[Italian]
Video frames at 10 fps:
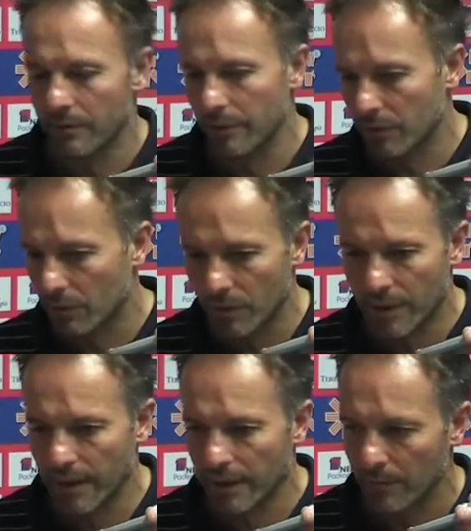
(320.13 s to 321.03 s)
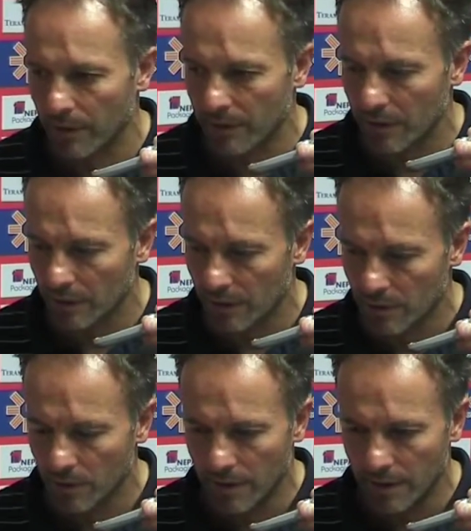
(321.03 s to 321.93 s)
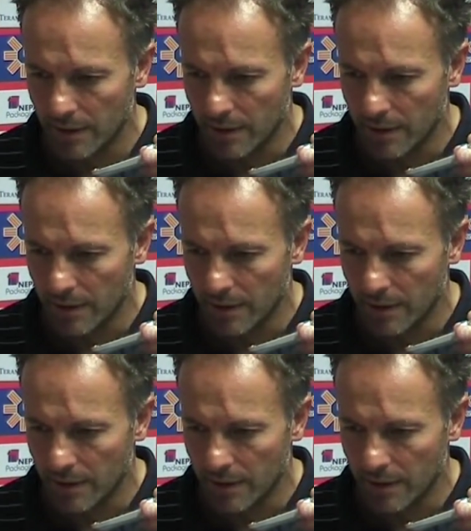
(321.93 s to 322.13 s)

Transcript: nel momento in cui cala un pochettino la sua,